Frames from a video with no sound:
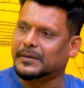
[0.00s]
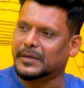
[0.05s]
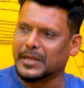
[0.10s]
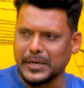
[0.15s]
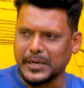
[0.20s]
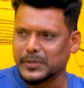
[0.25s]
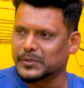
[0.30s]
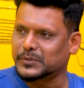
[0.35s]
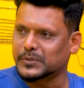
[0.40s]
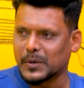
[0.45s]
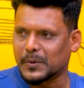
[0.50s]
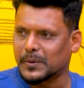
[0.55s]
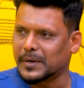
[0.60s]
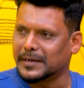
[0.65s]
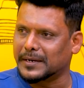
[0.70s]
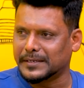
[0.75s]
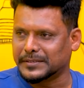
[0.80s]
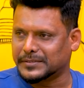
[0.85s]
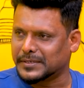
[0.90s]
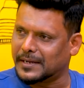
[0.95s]
టీ న్యూస్లో కూడా
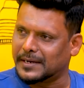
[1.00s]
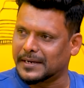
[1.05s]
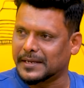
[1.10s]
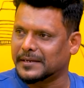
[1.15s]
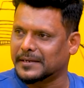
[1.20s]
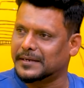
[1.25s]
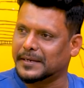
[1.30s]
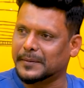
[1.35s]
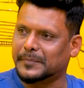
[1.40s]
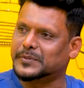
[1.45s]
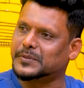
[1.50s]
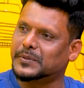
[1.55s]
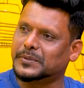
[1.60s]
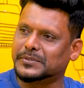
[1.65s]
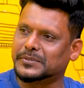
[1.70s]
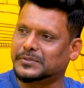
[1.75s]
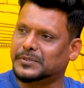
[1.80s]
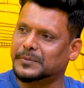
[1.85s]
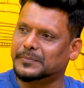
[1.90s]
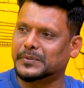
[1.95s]
నేను చాలా
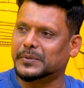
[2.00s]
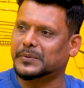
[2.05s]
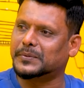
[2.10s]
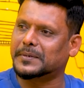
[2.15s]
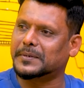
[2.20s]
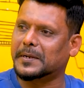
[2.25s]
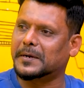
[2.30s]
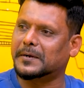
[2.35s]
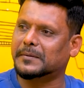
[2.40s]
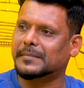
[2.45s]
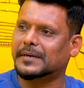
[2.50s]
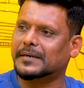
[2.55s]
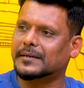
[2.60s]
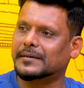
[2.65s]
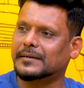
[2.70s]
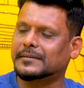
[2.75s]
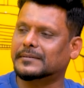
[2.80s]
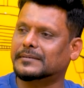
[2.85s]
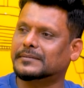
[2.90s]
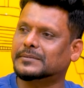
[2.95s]
ఎపిసోడ్స్ చెప్తూ అనమాట
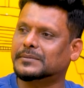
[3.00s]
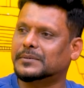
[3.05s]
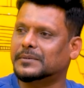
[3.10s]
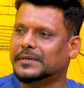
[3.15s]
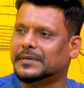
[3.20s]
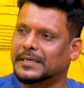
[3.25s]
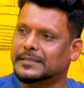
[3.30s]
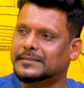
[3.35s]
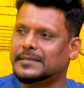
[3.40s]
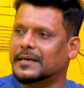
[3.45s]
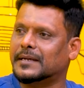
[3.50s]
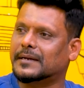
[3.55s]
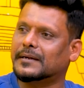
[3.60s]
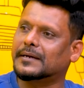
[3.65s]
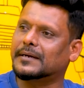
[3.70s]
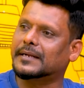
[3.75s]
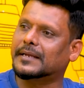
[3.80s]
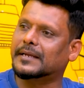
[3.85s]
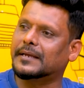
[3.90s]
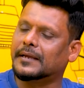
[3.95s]
సో కేసీఆర్
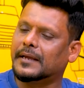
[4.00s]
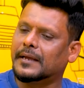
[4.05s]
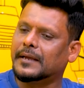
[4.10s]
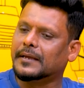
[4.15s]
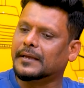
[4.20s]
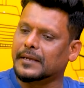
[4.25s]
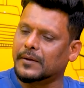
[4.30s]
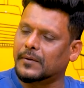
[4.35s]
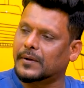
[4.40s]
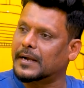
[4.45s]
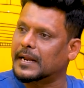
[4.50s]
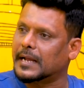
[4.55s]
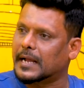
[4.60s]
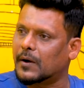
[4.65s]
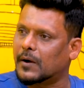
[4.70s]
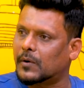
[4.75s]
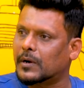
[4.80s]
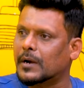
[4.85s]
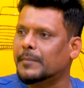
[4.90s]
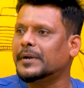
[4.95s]
గారికి ఎవరైనా
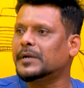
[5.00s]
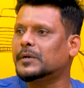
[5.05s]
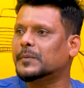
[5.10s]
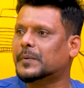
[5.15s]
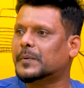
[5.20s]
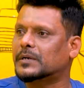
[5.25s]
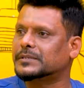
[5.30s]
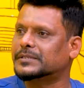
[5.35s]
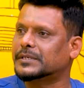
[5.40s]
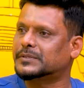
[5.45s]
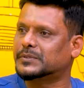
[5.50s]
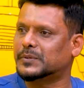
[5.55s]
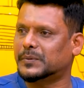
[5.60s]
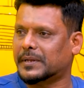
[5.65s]
గవర్నమెంట్ ప్రాజెక్ట్స్